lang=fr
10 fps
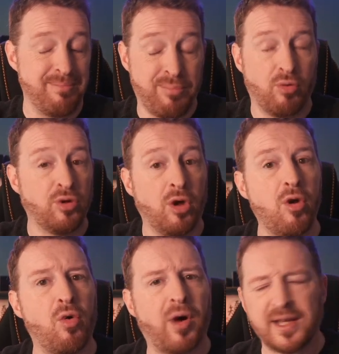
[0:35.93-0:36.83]
Bon, non,
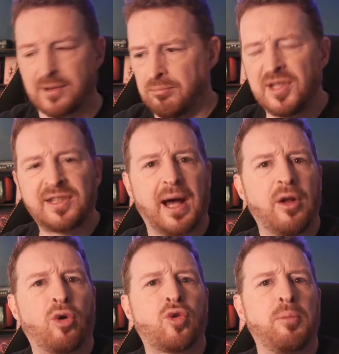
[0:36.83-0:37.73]
non, on reste Mistral,
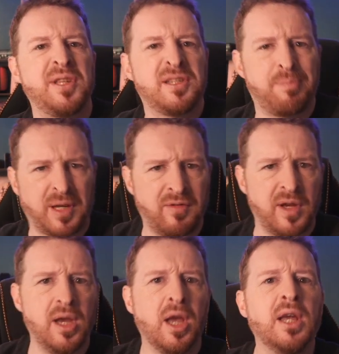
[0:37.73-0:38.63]
entreprise
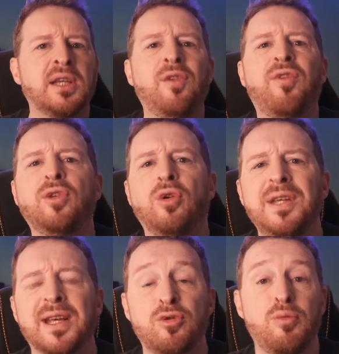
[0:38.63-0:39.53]
privée qui fait de
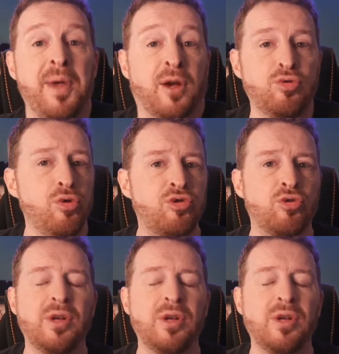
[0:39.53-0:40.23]
l'IA super juste.